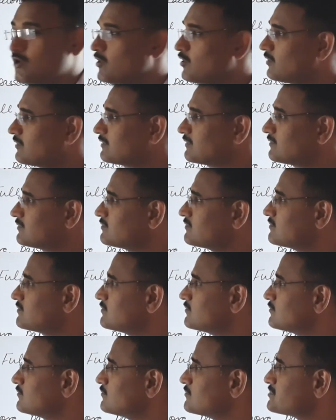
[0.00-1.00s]
और
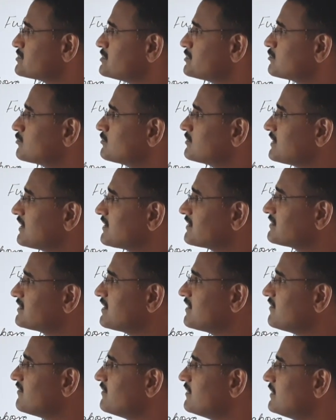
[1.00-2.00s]
उसी को
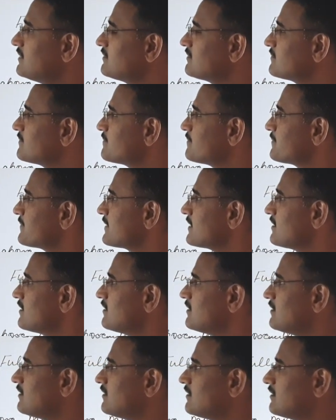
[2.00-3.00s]
देखते हुए
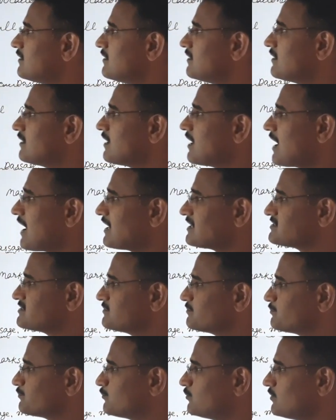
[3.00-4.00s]
आज
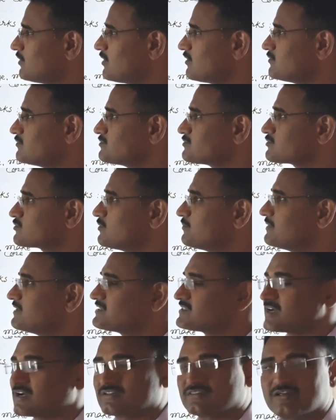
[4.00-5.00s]
पुनः उसको मैं
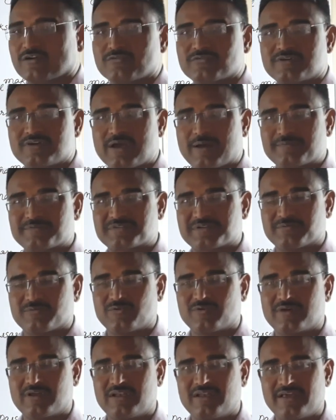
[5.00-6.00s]
चाहता हूं कि आप
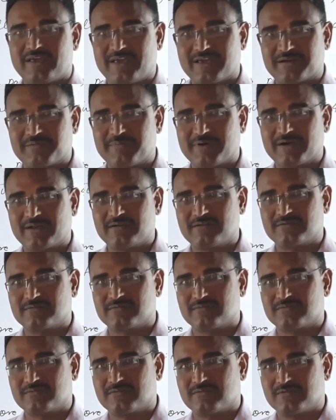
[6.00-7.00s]
सबों के लिए एक बार
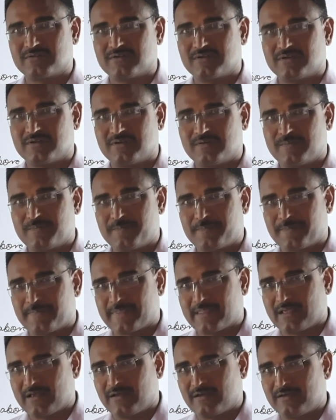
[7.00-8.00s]

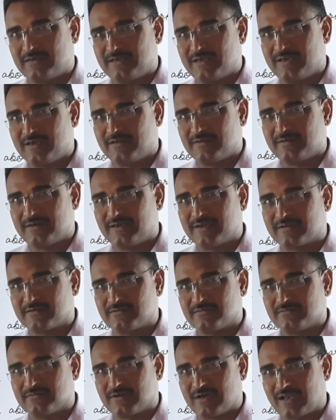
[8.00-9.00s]
ये एक
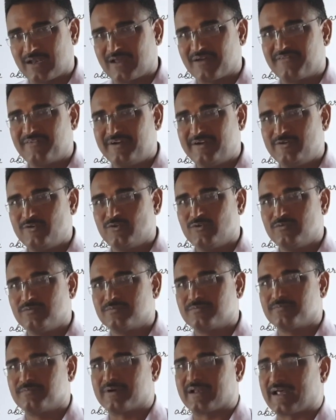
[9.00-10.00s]
अलग वीडियो
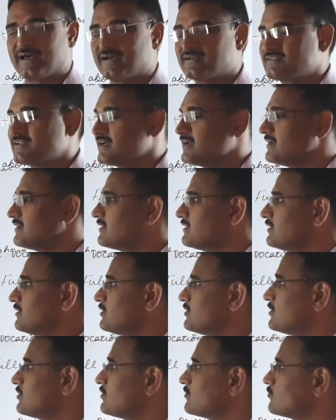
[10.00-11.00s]
बनाया जाए
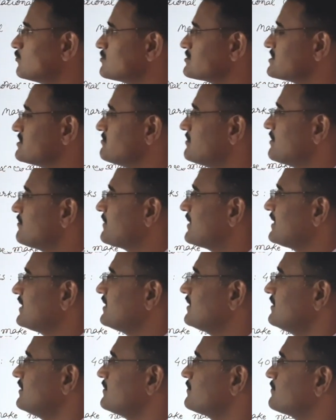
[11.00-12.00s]
उसी में
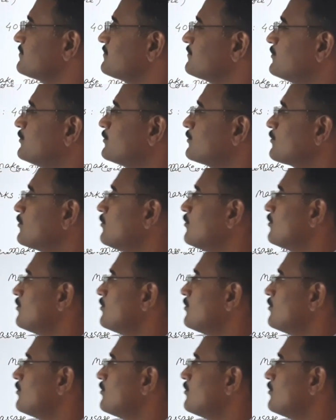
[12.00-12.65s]
मैंने फॉर